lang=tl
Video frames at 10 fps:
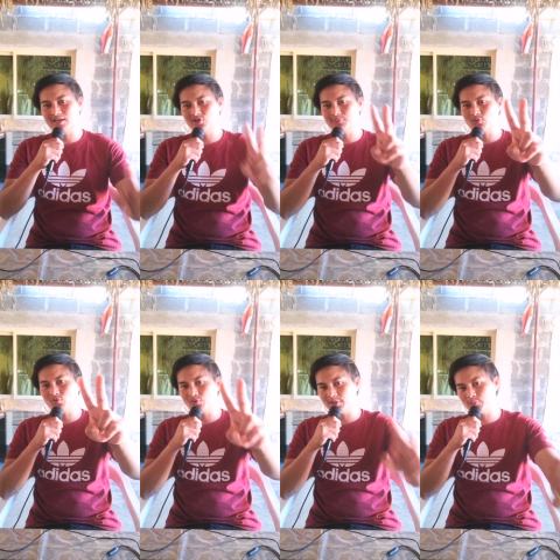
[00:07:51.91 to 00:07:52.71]
Lalo na po
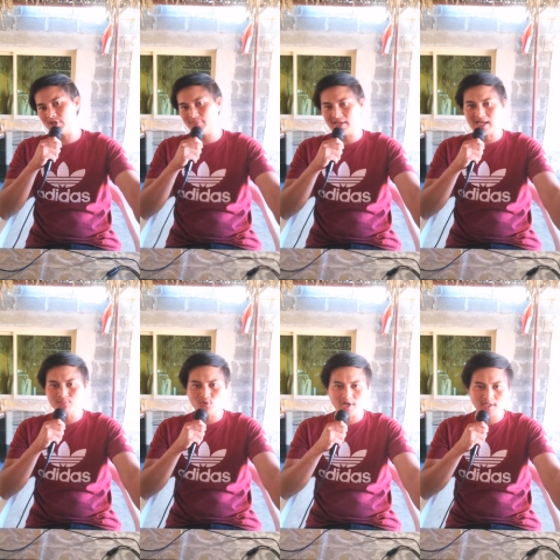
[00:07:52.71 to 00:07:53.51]
kung kayo po ay may
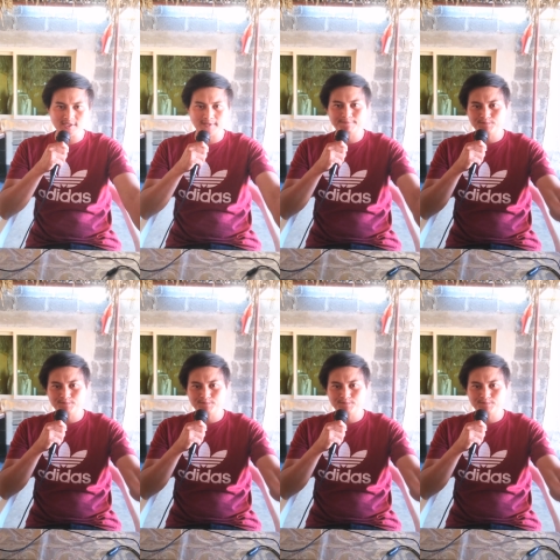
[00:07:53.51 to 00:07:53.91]
loved ones,